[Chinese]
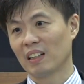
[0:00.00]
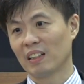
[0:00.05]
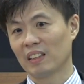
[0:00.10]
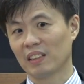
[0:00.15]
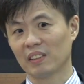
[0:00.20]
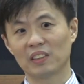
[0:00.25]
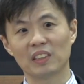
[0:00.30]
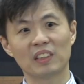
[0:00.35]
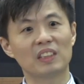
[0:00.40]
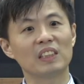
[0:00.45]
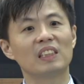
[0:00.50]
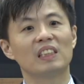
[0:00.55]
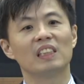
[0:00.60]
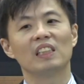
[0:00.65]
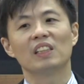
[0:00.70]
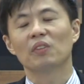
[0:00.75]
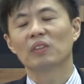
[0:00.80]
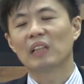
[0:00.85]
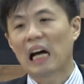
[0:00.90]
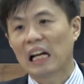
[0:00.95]
有时自己
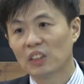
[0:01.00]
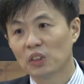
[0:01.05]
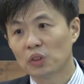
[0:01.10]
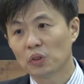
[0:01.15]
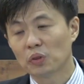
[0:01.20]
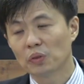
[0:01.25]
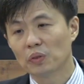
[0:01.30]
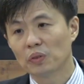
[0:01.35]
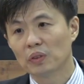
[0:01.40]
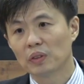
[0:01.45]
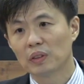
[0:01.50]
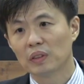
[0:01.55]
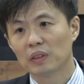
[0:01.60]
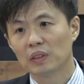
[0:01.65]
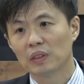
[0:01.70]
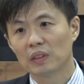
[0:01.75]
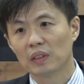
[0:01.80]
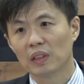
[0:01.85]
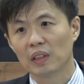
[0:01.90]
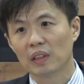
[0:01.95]
有难处，
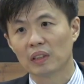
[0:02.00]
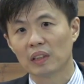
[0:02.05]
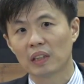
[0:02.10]
呃，